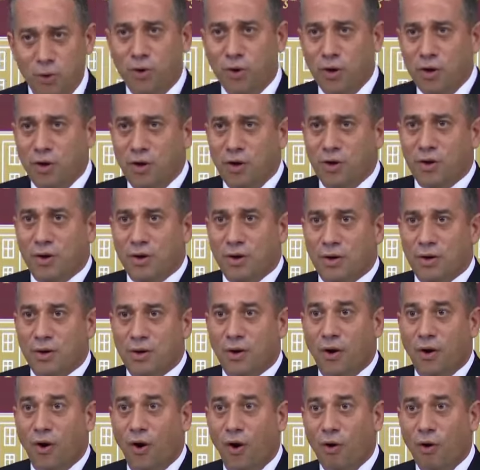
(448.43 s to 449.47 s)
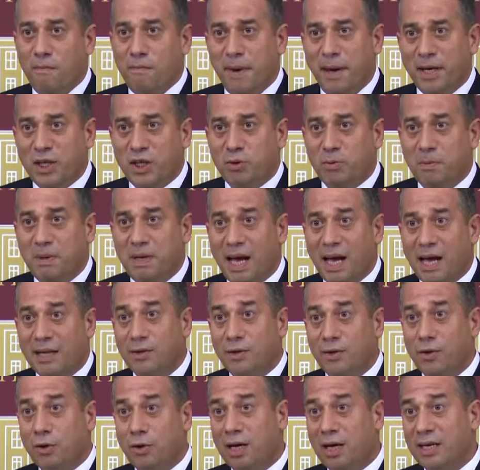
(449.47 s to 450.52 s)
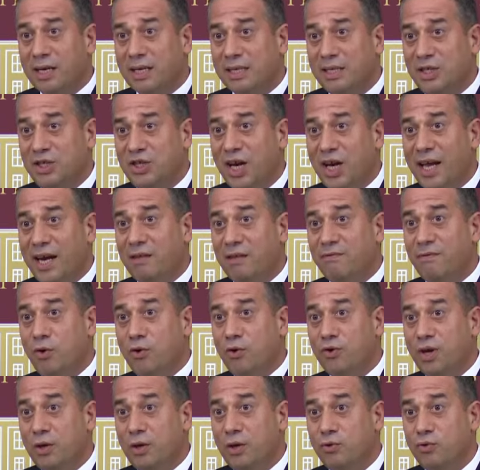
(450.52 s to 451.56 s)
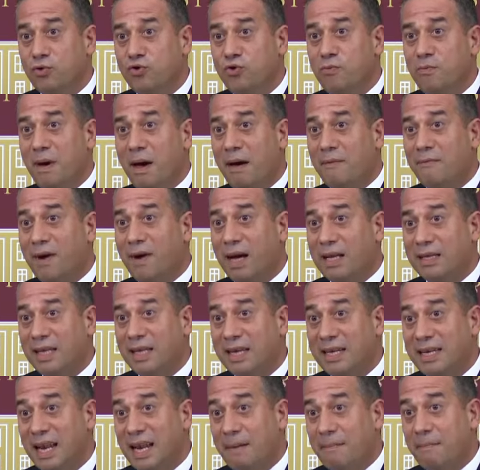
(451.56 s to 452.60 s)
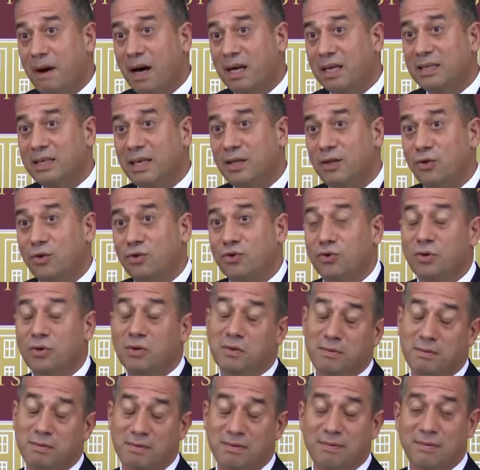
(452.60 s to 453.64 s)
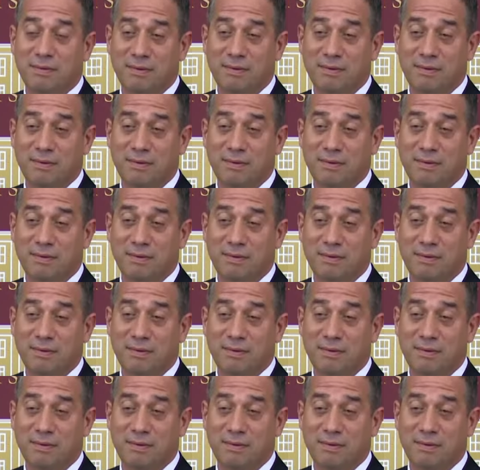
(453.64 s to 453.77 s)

Bugün 15 milyar dolarlık ticaret ve ülkenin üstün menfaatlerinden bahsediyorsun.